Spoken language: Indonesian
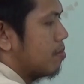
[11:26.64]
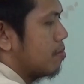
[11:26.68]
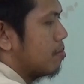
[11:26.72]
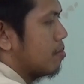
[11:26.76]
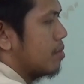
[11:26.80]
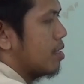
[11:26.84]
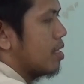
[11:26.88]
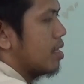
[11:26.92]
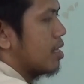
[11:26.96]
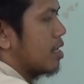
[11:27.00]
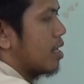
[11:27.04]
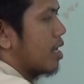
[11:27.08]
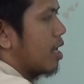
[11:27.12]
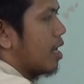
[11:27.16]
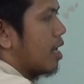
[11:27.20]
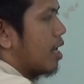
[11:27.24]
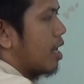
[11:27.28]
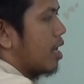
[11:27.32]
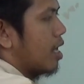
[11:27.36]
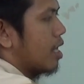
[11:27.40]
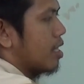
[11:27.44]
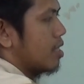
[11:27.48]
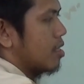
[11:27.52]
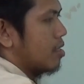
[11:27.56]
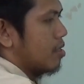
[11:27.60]

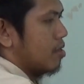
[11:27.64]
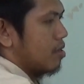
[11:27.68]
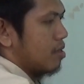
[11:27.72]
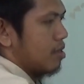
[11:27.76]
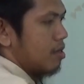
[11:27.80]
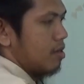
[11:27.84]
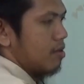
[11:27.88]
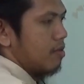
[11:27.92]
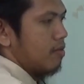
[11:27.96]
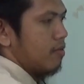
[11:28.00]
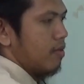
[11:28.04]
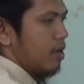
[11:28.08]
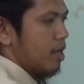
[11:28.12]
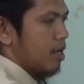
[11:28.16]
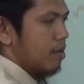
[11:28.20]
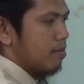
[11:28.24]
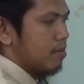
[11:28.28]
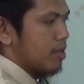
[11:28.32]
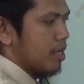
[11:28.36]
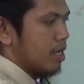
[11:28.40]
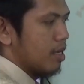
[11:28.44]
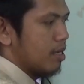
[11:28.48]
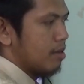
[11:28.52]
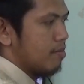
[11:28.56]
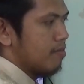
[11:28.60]
minah
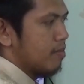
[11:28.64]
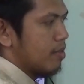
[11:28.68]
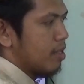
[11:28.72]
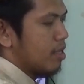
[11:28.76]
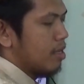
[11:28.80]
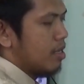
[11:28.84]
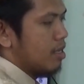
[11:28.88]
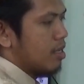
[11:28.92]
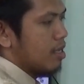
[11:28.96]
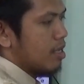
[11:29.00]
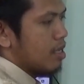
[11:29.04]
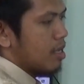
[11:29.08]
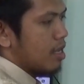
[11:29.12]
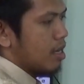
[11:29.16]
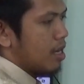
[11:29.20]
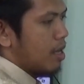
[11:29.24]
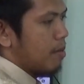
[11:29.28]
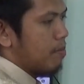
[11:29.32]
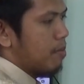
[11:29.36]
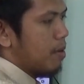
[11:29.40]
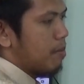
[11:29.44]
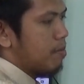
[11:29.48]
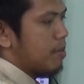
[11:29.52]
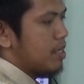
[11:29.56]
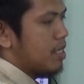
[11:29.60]
Paham ya?
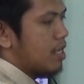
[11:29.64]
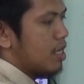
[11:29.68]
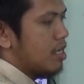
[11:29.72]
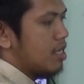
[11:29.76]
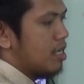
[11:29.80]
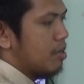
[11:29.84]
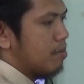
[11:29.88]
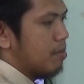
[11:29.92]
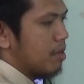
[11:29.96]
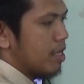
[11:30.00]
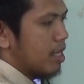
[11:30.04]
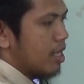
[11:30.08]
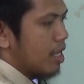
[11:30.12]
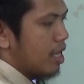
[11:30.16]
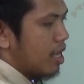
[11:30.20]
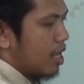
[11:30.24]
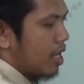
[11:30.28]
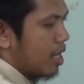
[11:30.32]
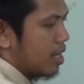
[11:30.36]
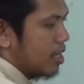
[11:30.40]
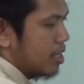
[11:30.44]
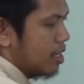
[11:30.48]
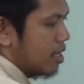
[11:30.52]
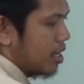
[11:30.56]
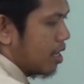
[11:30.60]
Kenapa bisa
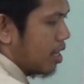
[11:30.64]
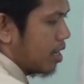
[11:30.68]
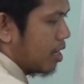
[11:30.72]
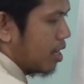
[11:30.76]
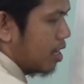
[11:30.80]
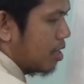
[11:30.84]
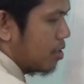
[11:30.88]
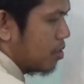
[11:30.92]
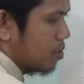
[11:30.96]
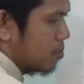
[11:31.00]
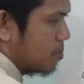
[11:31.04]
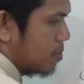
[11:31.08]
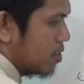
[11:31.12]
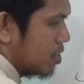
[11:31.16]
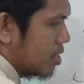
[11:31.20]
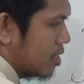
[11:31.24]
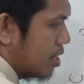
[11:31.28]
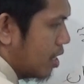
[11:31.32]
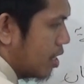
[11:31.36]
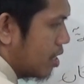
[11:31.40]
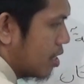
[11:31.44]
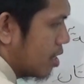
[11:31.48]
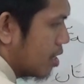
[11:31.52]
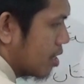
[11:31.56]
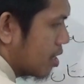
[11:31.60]
demikian? Karena
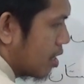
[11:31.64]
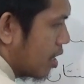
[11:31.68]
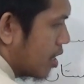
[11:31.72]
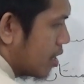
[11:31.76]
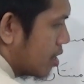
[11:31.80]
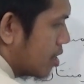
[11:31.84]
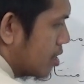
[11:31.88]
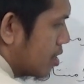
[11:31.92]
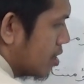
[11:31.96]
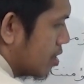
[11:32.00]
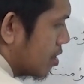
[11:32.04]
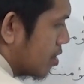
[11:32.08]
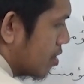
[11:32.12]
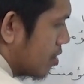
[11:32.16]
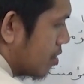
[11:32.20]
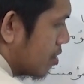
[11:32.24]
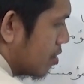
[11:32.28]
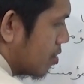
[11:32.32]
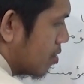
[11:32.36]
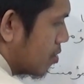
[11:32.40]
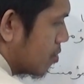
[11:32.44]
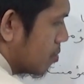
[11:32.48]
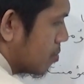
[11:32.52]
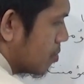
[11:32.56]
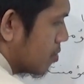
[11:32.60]
rumusnya ini tadi.
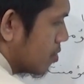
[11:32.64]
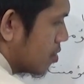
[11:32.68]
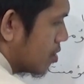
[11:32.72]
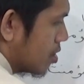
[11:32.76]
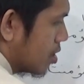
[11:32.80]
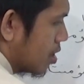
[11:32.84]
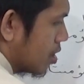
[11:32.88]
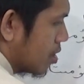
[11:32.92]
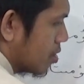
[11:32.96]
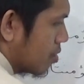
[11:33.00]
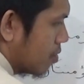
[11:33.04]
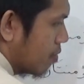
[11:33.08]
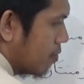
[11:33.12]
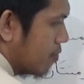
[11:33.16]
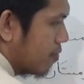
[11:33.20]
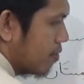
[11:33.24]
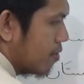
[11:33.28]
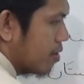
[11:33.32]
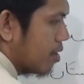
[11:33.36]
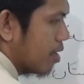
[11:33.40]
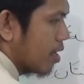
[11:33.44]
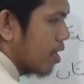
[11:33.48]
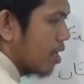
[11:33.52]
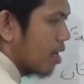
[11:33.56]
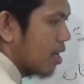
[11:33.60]
Rumusnya itu
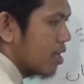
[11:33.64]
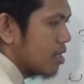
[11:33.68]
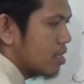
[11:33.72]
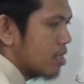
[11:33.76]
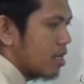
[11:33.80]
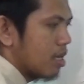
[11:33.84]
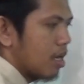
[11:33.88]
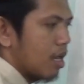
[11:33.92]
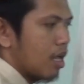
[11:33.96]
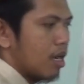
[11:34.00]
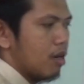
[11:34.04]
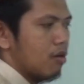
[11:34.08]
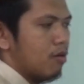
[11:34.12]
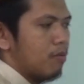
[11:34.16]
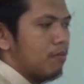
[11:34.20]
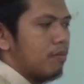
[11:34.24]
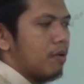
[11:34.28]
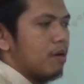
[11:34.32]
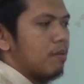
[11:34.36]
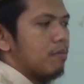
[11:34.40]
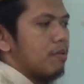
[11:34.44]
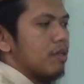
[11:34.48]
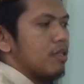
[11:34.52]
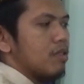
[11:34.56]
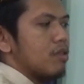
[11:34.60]
fiil selalu
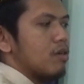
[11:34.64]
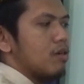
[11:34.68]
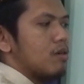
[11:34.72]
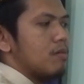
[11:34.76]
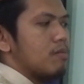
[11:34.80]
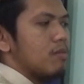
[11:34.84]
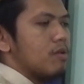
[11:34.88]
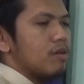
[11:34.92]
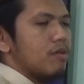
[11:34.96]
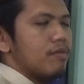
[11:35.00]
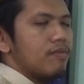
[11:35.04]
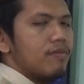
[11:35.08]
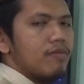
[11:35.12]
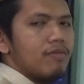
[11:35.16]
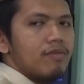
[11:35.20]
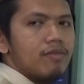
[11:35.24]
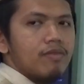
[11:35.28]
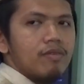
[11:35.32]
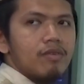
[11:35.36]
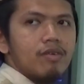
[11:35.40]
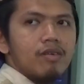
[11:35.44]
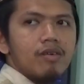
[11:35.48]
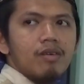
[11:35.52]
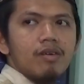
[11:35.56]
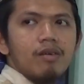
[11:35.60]
berbentuk
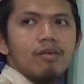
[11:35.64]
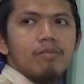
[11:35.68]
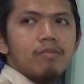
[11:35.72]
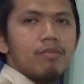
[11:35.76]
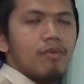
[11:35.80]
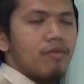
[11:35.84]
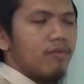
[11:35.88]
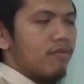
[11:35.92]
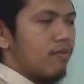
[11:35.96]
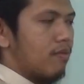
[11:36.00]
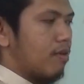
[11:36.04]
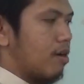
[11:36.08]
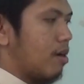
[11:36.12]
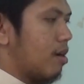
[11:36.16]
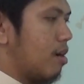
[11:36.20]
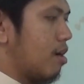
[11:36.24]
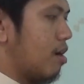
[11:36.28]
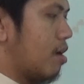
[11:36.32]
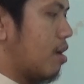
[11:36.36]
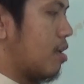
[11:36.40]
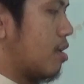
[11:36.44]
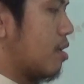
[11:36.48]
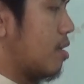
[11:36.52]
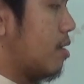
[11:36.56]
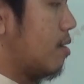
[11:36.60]

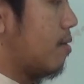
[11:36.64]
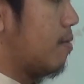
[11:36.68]
mufrad.